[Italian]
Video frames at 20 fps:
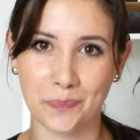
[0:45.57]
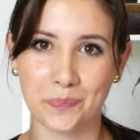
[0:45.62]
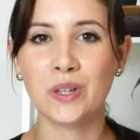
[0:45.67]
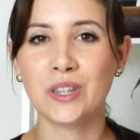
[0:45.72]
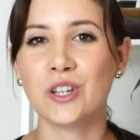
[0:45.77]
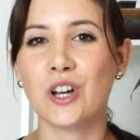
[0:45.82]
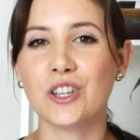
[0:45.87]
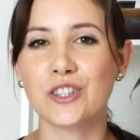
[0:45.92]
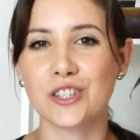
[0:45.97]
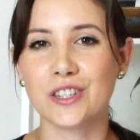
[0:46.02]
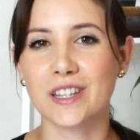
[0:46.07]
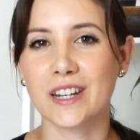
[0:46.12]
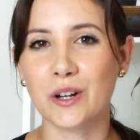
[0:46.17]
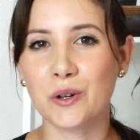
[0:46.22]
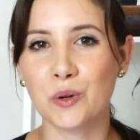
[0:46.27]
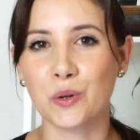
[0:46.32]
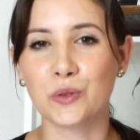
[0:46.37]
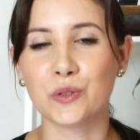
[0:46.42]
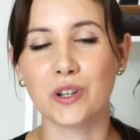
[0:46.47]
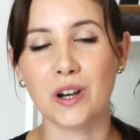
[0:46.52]
Quindi oggi ti
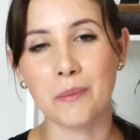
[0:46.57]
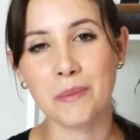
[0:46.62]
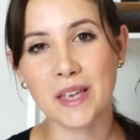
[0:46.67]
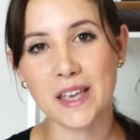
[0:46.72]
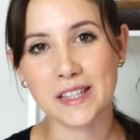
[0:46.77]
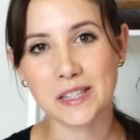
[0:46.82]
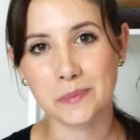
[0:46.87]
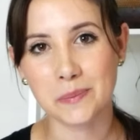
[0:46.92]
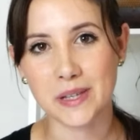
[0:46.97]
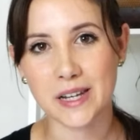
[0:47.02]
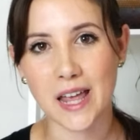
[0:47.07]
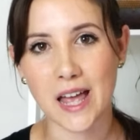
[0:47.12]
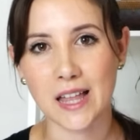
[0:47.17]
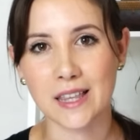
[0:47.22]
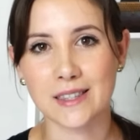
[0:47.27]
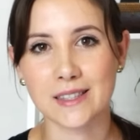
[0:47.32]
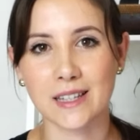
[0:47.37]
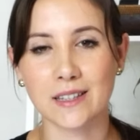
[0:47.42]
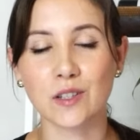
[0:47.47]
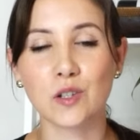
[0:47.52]
racconto la mia
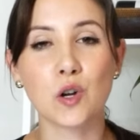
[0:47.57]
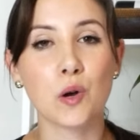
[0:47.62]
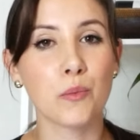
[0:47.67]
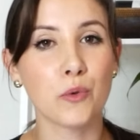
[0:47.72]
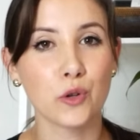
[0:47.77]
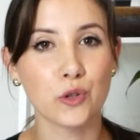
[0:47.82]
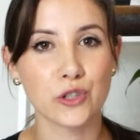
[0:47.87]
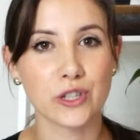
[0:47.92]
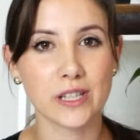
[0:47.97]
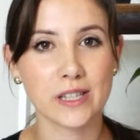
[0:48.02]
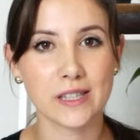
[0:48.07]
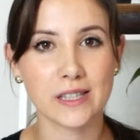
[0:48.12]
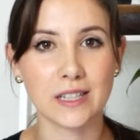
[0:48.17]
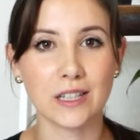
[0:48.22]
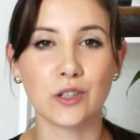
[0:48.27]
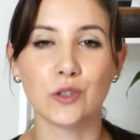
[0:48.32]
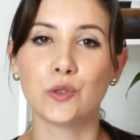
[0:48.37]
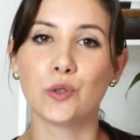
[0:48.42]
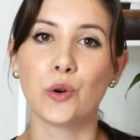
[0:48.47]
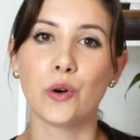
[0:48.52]
esperienza di come ho
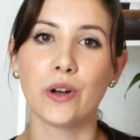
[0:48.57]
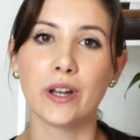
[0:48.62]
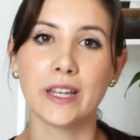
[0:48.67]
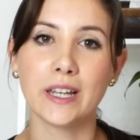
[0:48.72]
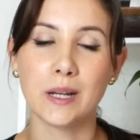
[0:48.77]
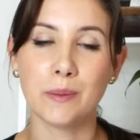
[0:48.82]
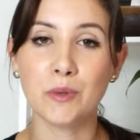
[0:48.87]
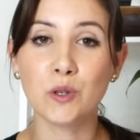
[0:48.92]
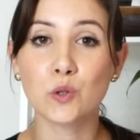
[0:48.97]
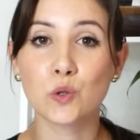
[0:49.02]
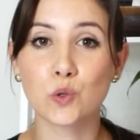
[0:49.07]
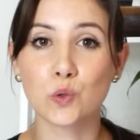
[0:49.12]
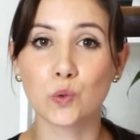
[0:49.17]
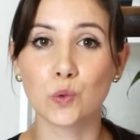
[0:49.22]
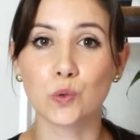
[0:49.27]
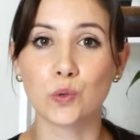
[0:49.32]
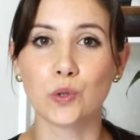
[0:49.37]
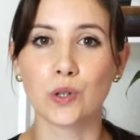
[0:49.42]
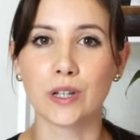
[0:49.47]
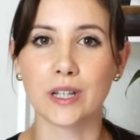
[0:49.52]
gestito il mio
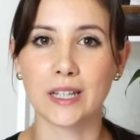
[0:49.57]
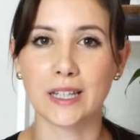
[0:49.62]
studio